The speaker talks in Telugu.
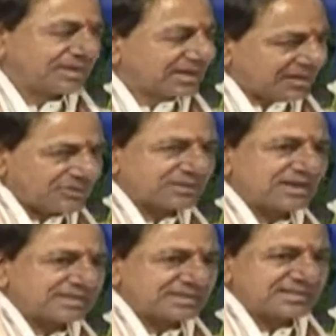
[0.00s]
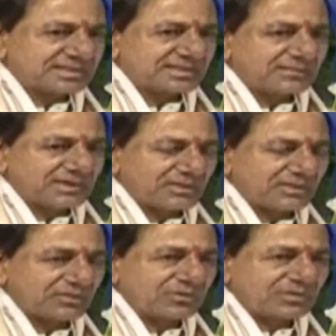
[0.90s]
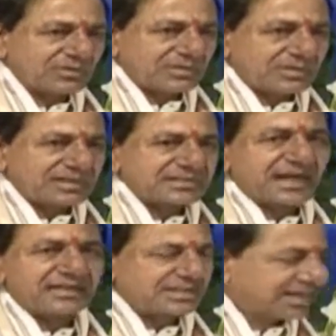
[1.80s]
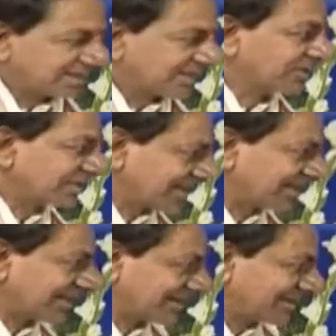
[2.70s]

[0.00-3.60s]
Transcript: అనుగ్రహించి సిద్దిపేటలో శాంతి యాత్ర కూడా చేశారు